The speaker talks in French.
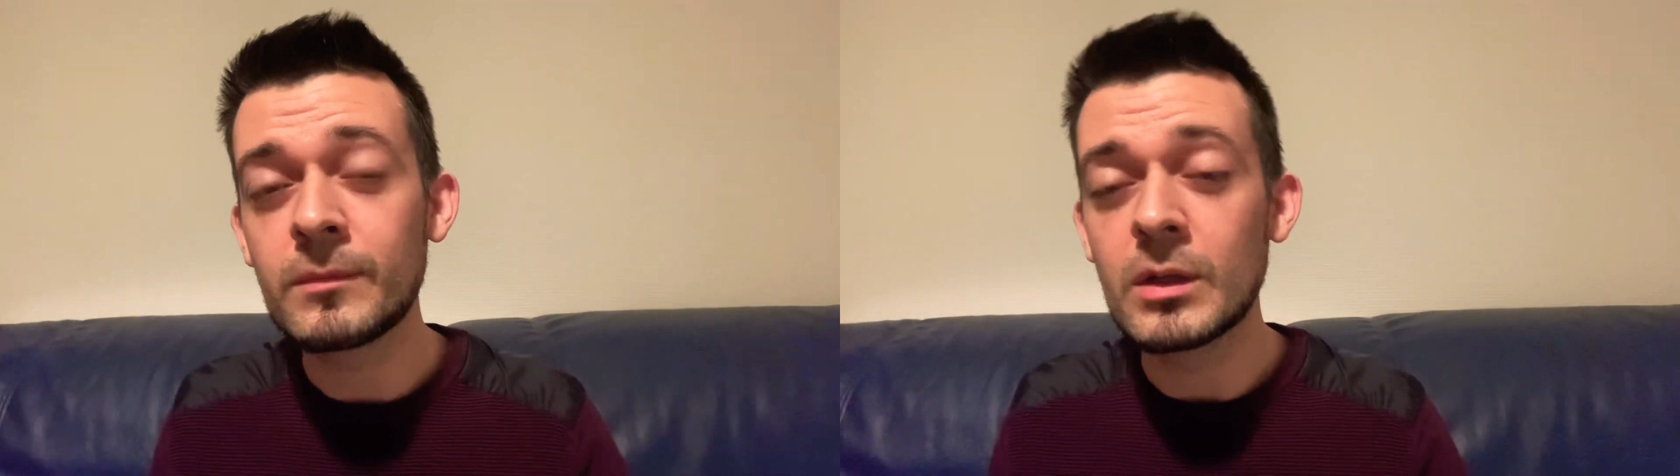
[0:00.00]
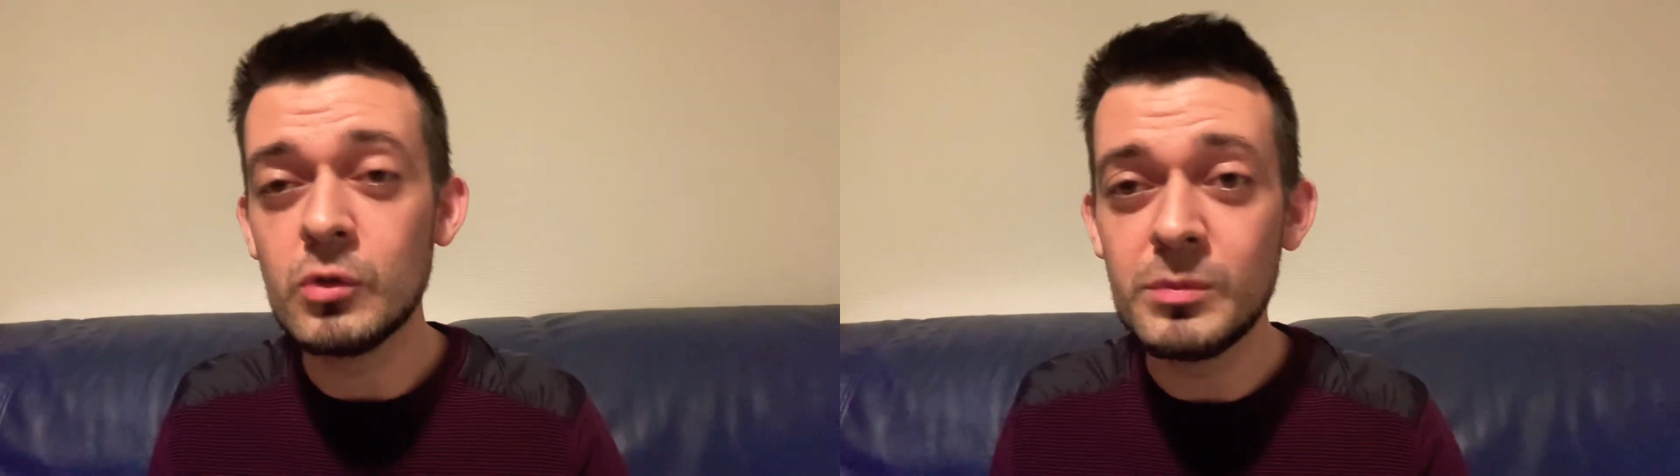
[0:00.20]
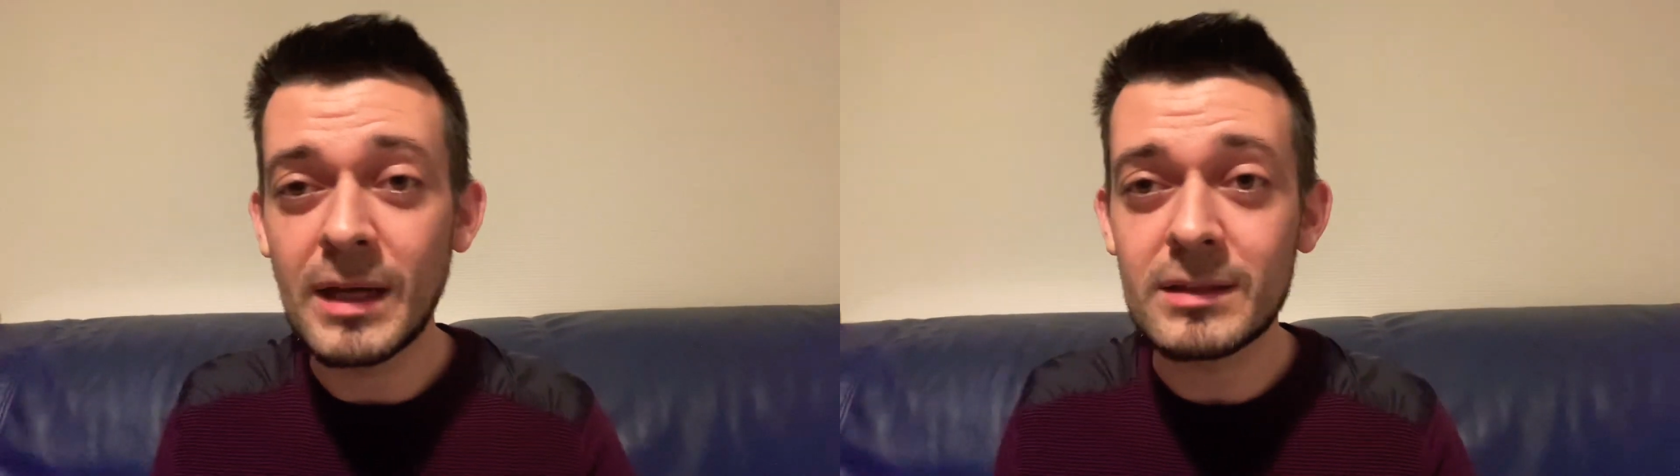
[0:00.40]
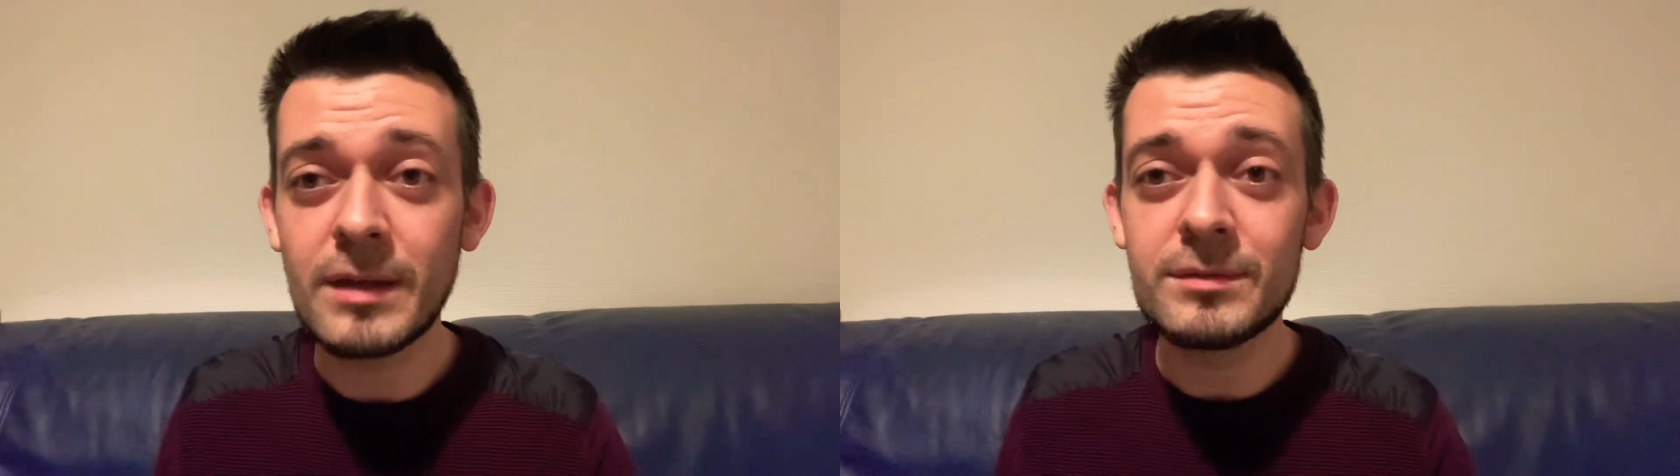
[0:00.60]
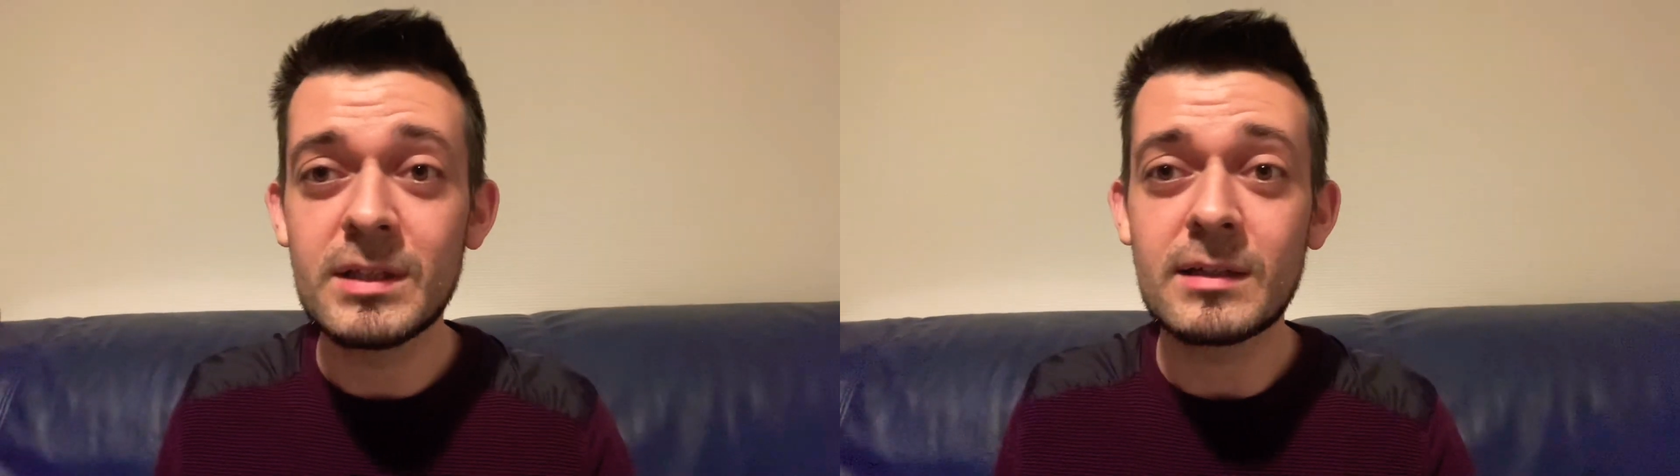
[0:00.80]
Lumière
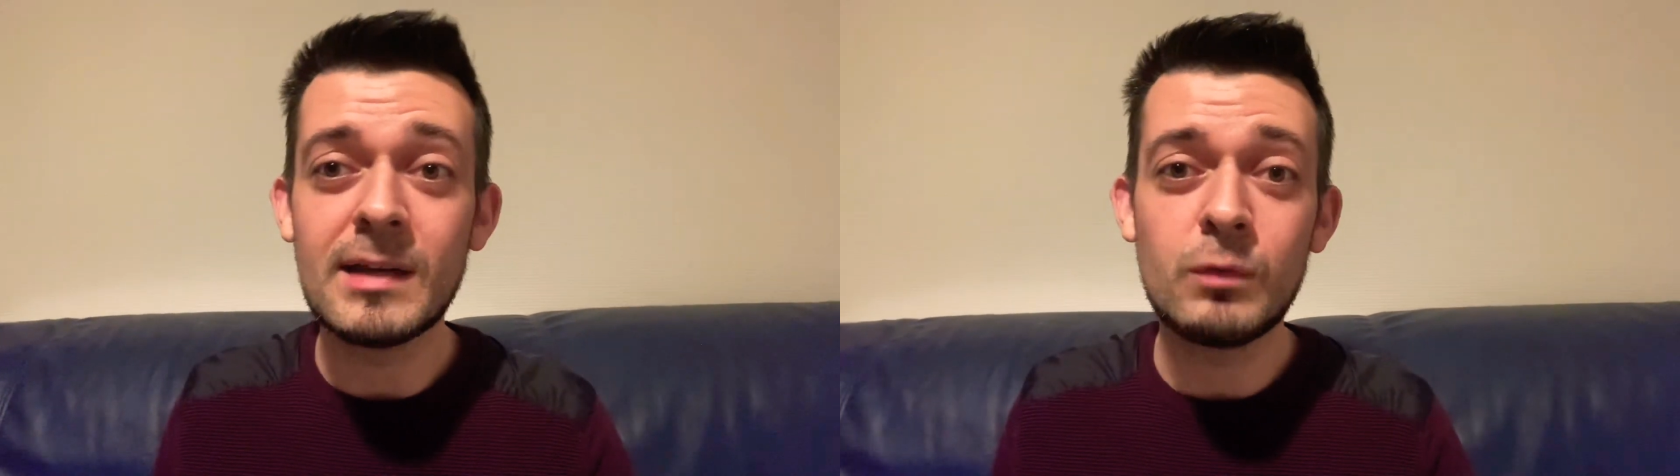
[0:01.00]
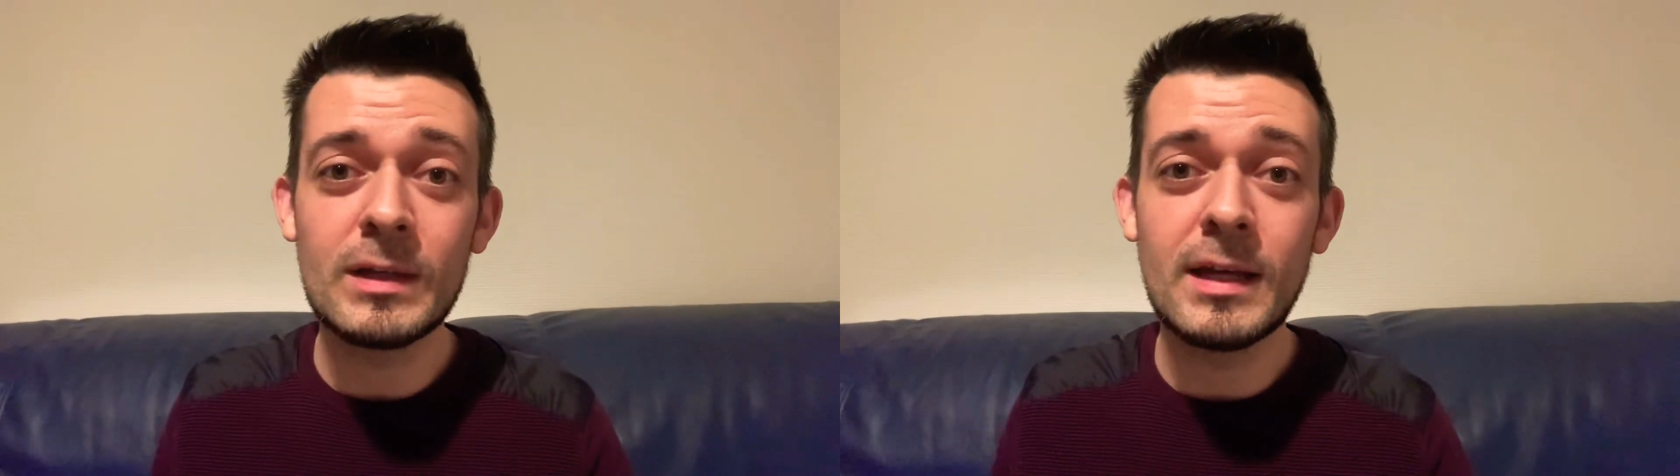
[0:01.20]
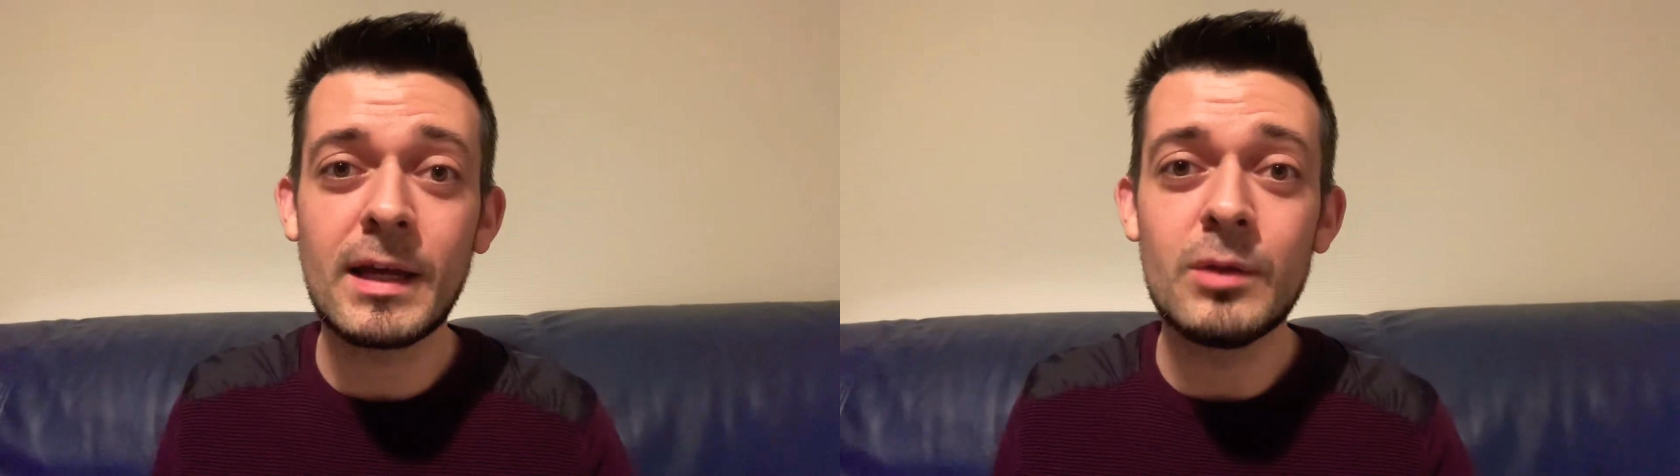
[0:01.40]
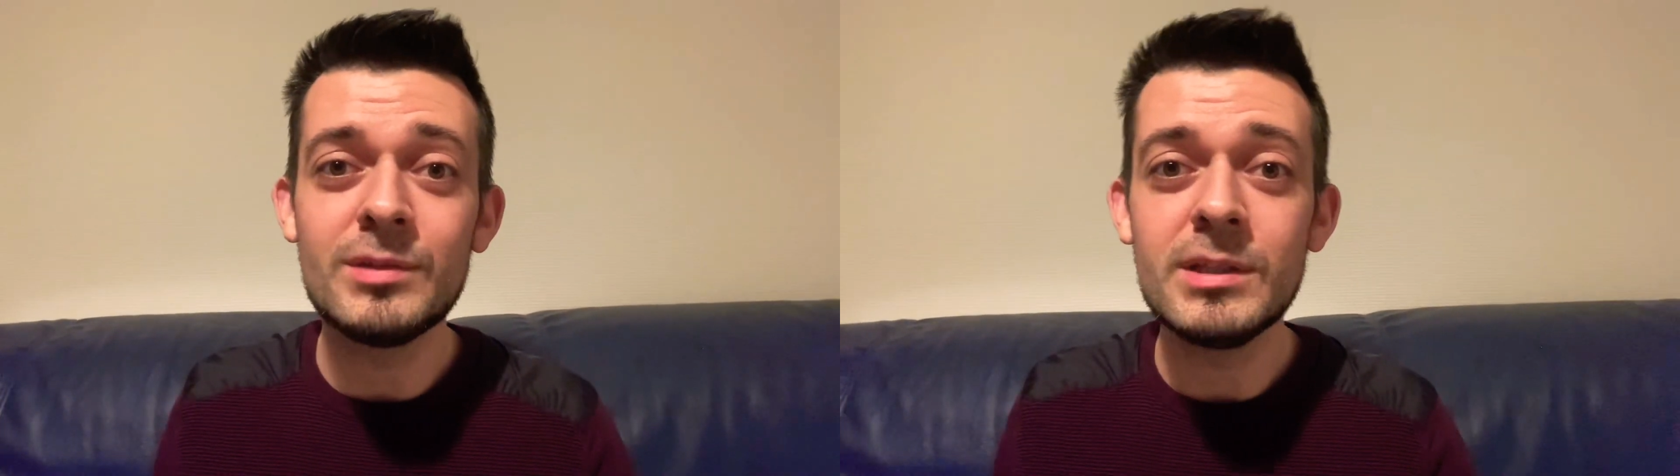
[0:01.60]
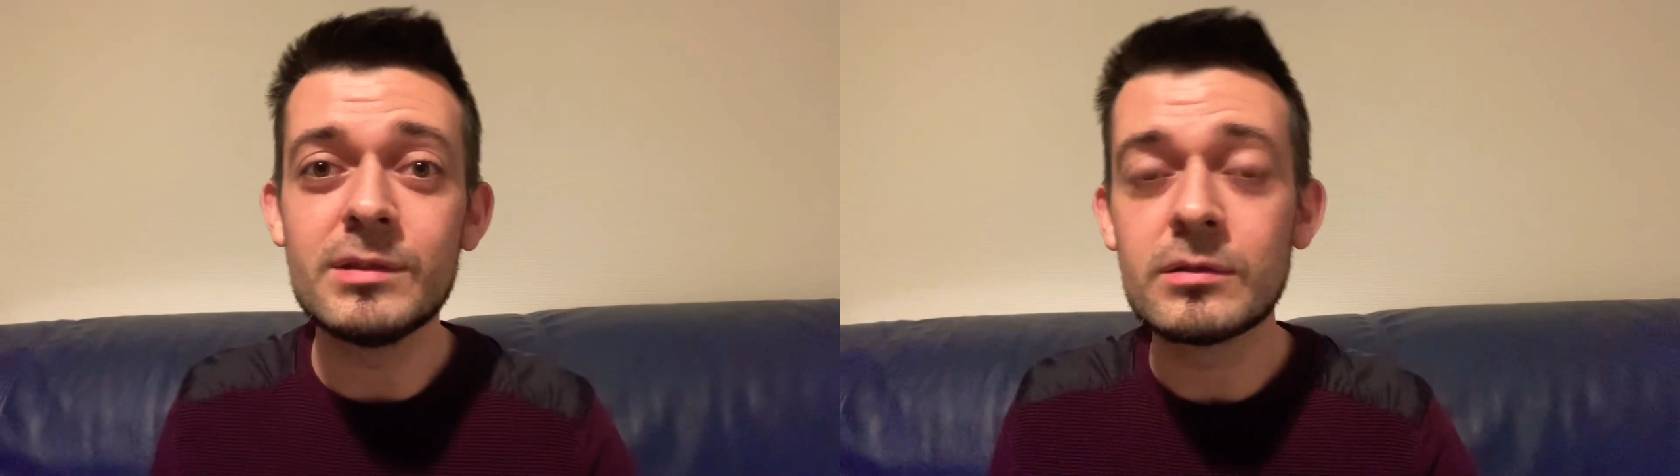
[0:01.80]
d'avenir, la voie de la
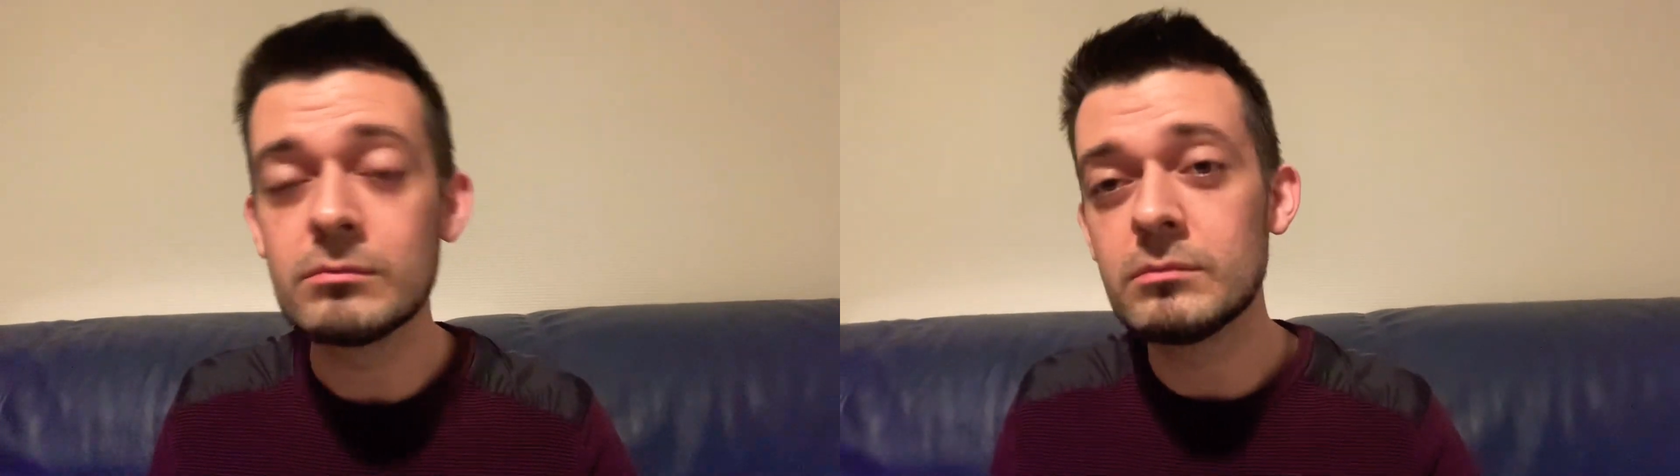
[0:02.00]
réussite,